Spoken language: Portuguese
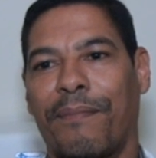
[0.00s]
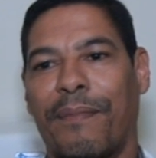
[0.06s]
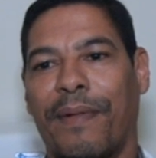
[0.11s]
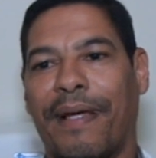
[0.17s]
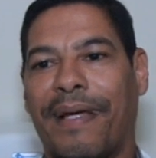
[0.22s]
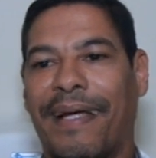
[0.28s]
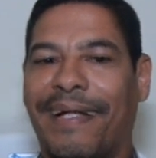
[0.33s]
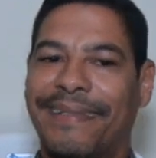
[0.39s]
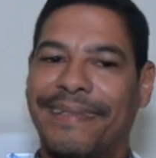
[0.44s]

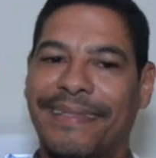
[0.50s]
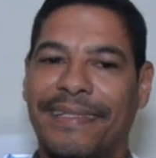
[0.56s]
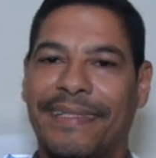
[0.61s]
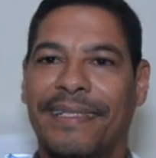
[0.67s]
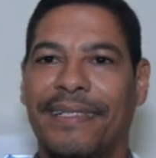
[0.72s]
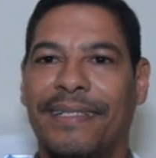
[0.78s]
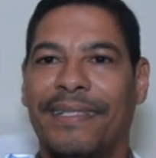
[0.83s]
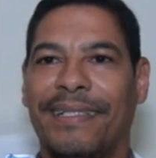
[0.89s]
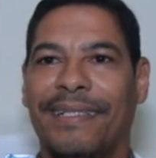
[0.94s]
para
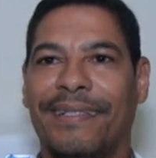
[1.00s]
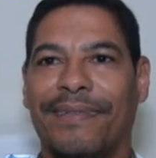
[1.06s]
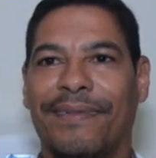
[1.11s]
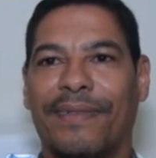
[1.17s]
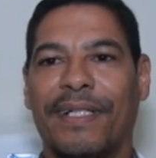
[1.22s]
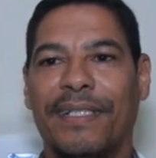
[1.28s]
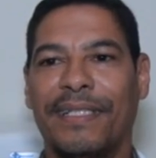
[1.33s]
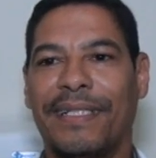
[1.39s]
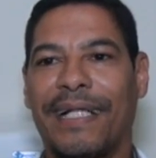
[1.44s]
decidir
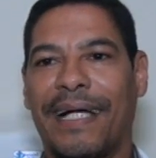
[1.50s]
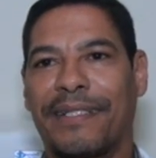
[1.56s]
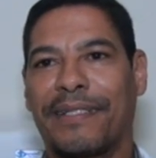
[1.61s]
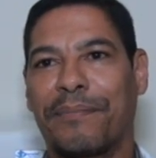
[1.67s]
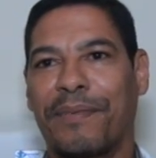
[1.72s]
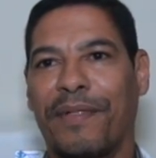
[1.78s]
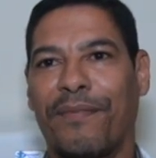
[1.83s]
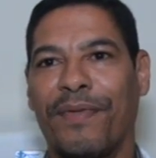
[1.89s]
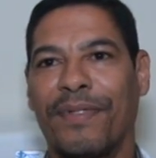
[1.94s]
o candidato
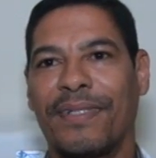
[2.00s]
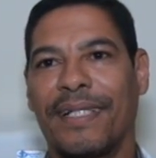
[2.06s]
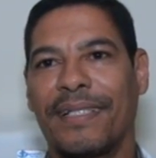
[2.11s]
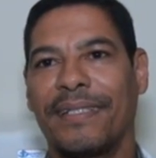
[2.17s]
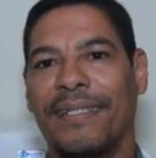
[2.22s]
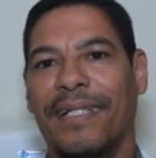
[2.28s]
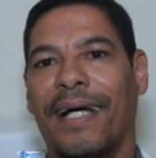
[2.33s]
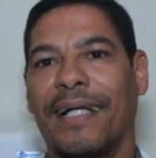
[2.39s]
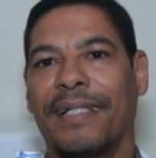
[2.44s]
a prefeito da
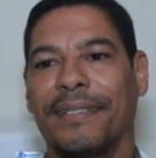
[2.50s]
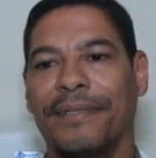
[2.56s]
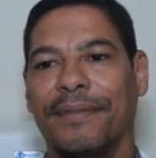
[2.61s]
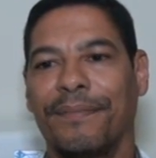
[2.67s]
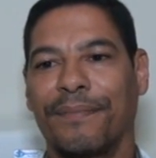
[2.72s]
cidade,